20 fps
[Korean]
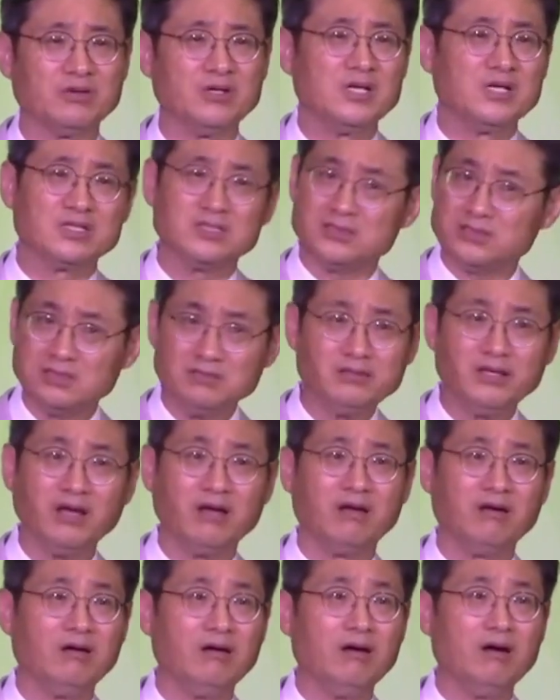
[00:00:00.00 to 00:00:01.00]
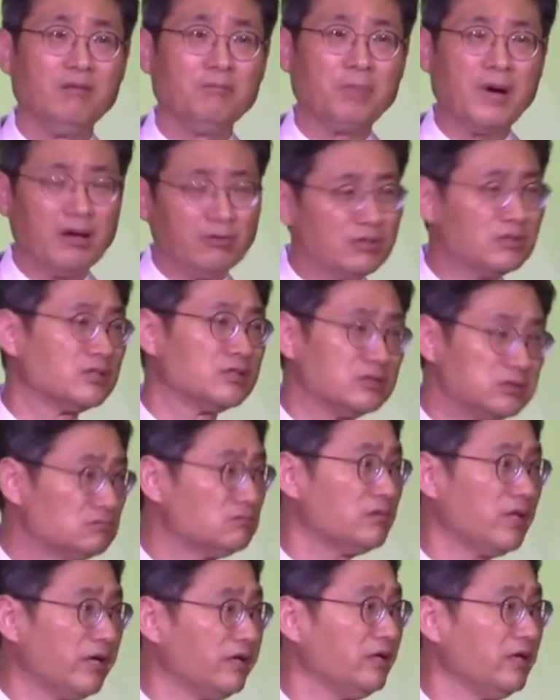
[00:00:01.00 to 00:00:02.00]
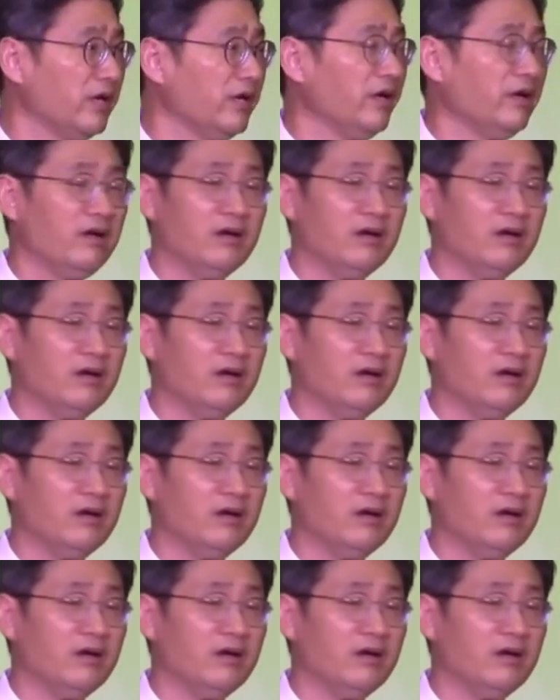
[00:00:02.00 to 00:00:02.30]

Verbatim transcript: 근데 바로 그때에